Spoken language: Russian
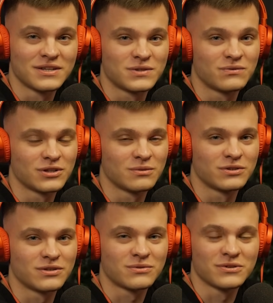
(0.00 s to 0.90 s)
и сегодня
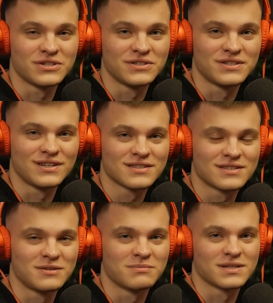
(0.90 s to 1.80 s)
будет очень
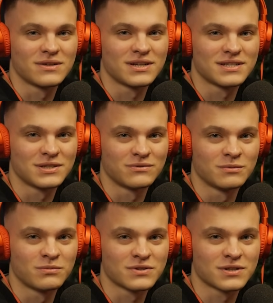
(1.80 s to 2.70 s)
интересный и познавательный
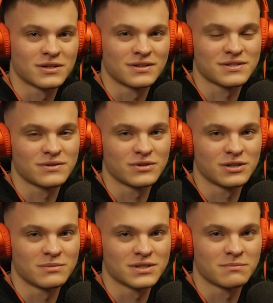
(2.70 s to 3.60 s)
выпуск.
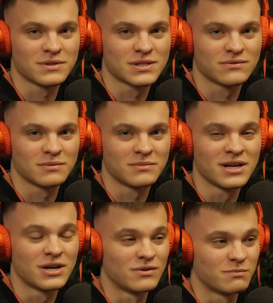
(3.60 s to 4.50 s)
Сегодня мы записываем
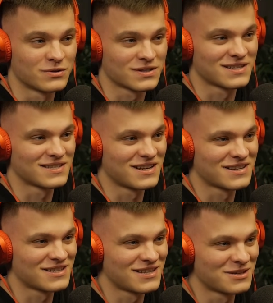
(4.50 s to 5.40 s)
выпуск с
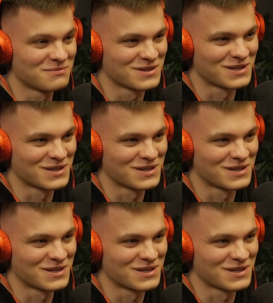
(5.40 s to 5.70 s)
Александром,